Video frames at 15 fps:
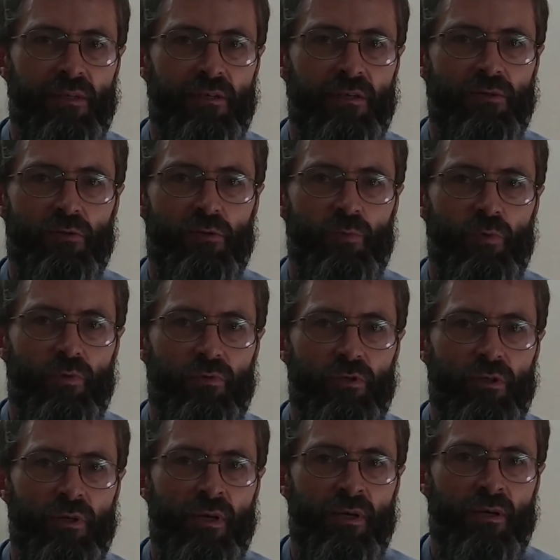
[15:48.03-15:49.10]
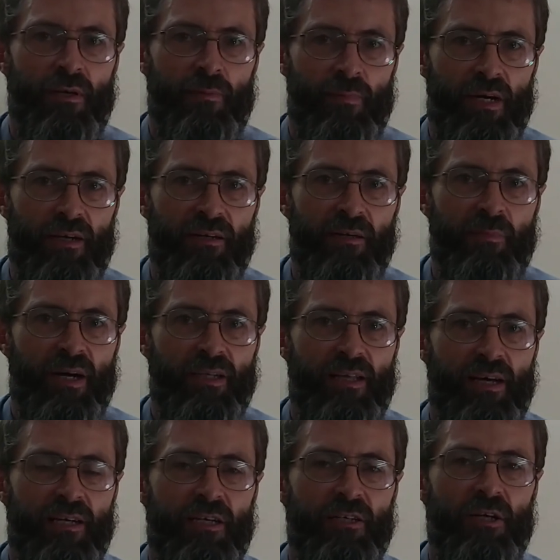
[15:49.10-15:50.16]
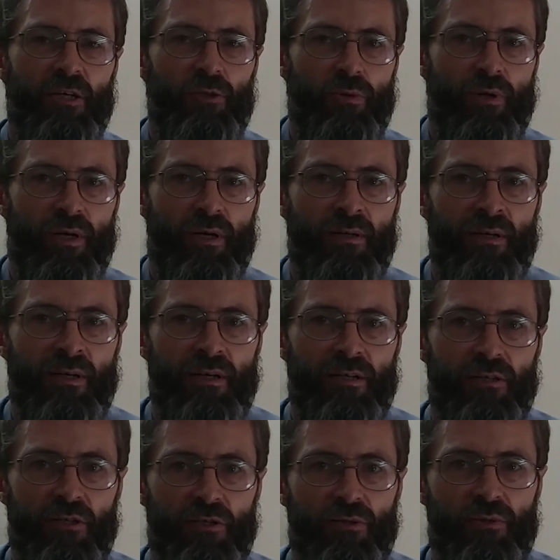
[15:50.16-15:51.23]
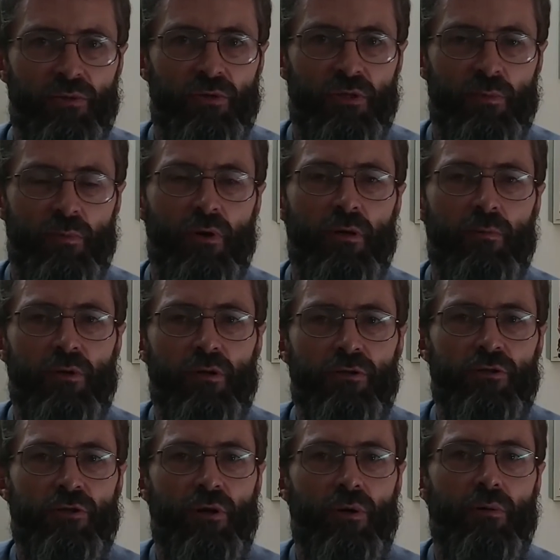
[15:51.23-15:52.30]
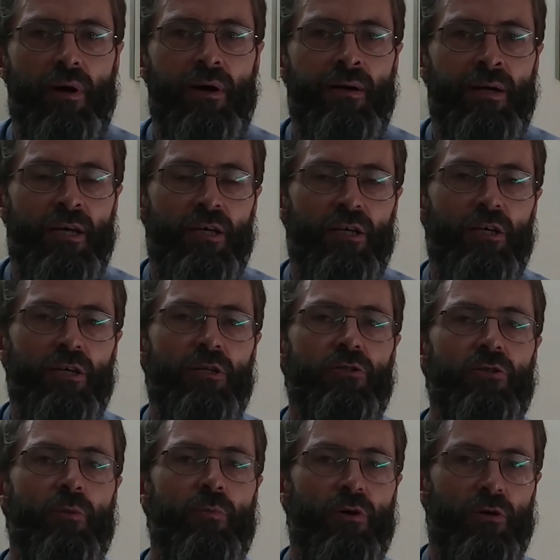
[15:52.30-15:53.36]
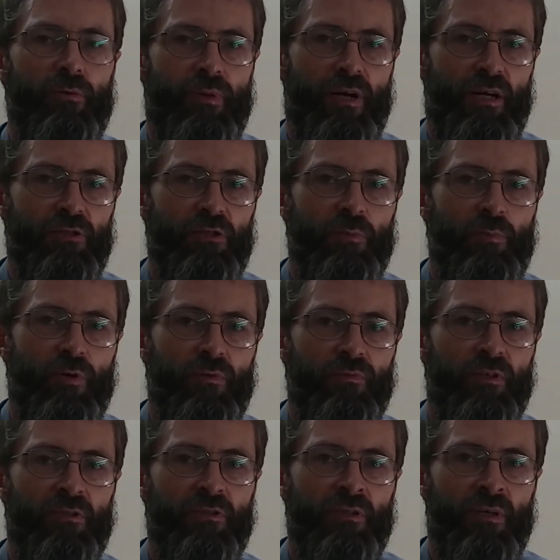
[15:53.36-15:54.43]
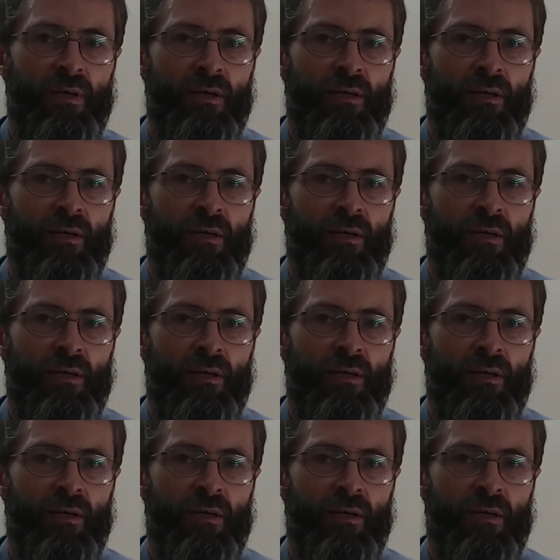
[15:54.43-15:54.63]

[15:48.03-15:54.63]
Jezus mówi Marii Magdalenie, która jest tu symbolem Kościoła, idź do moich braci i powiedz,